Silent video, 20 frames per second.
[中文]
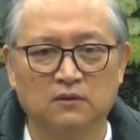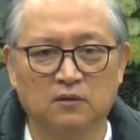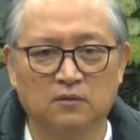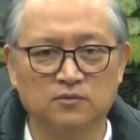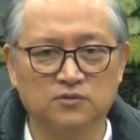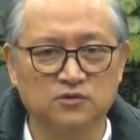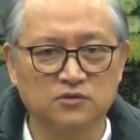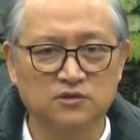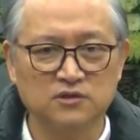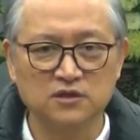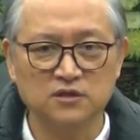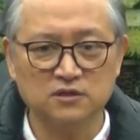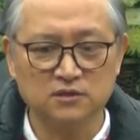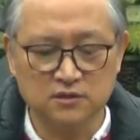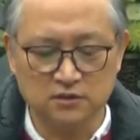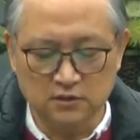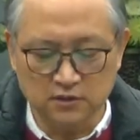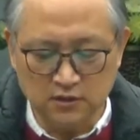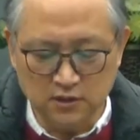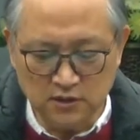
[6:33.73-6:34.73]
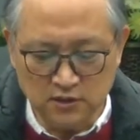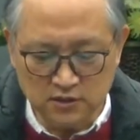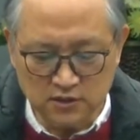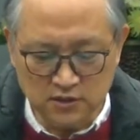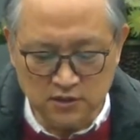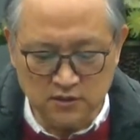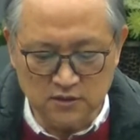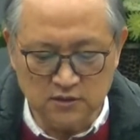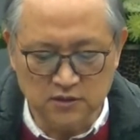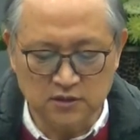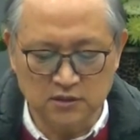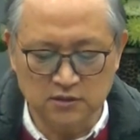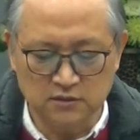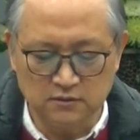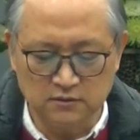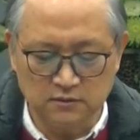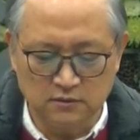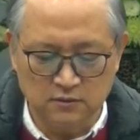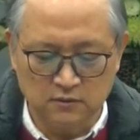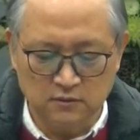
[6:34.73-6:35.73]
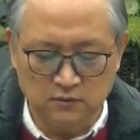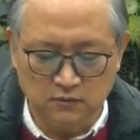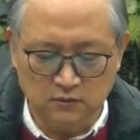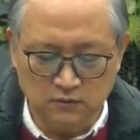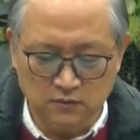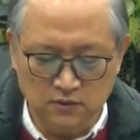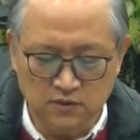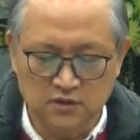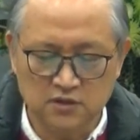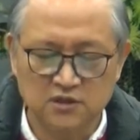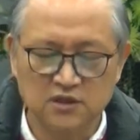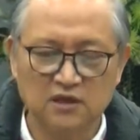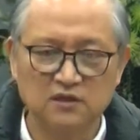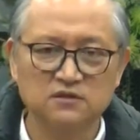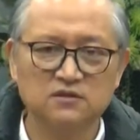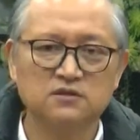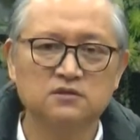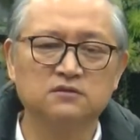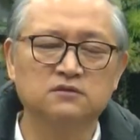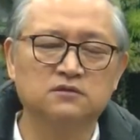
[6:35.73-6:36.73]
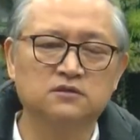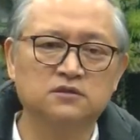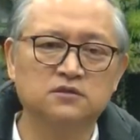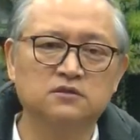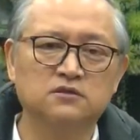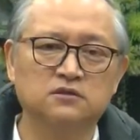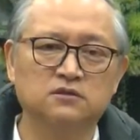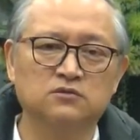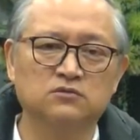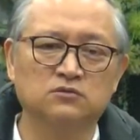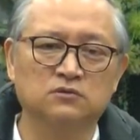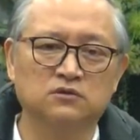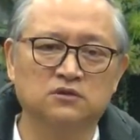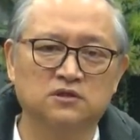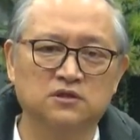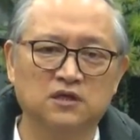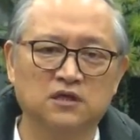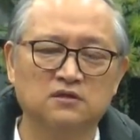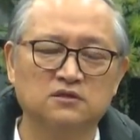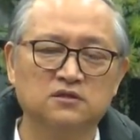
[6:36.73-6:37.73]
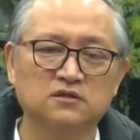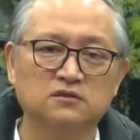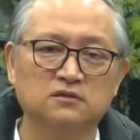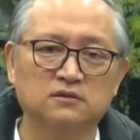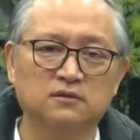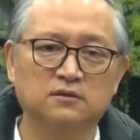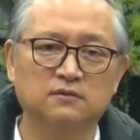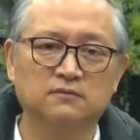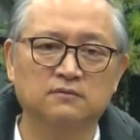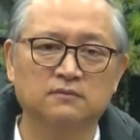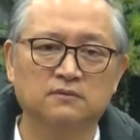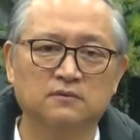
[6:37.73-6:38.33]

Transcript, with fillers: 我们说，这个是第一个层次，相信自己所相信的。